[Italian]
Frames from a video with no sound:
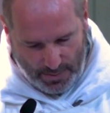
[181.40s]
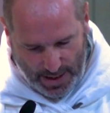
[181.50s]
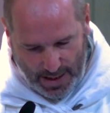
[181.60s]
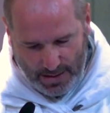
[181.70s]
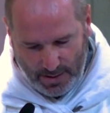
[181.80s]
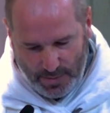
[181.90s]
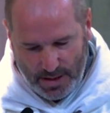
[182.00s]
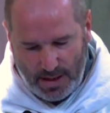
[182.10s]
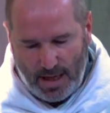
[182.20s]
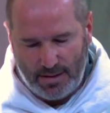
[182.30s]
peccati
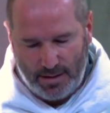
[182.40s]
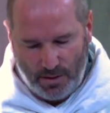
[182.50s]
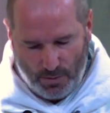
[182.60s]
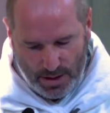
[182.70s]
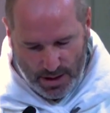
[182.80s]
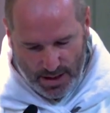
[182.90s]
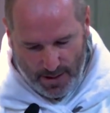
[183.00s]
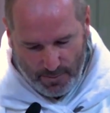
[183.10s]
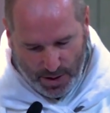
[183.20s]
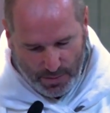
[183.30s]
passati, quasi
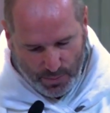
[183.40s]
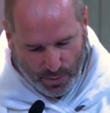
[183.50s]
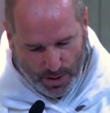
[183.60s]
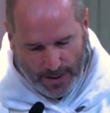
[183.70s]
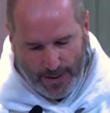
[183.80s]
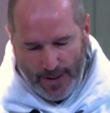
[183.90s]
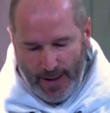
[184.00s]
sempre impuri,